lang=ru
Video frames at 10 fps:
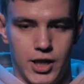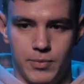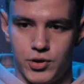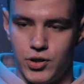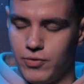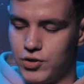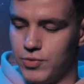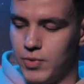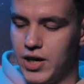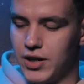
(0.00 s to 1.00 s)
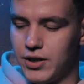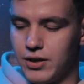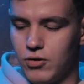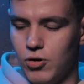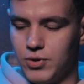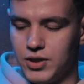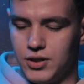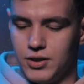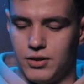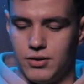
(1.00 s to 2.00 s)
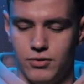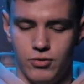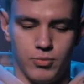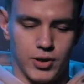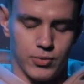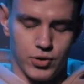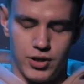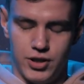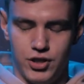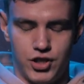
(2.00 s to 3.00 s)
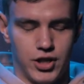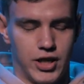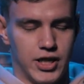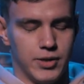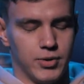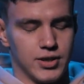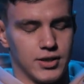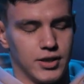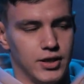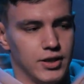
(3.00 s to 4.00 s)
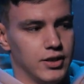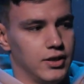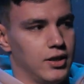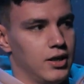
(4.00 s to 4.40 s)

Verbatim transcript: И мы живем в очень маленькой комнате, ну, потому что нищий, а я не признан гений.